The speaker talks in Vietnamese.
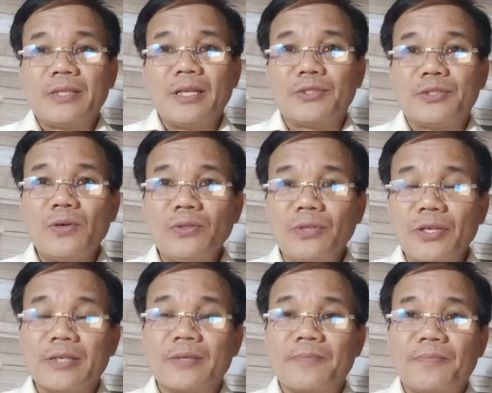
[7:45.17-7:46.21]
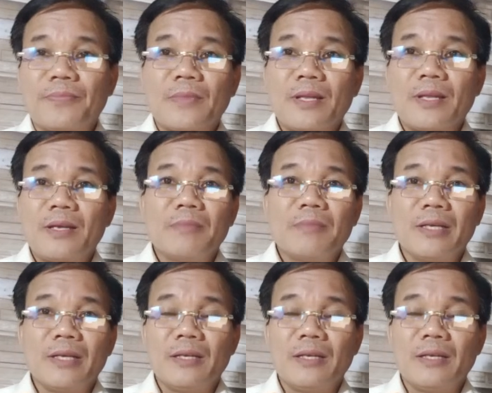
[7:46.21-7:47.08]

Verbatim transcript: thì số tiền bị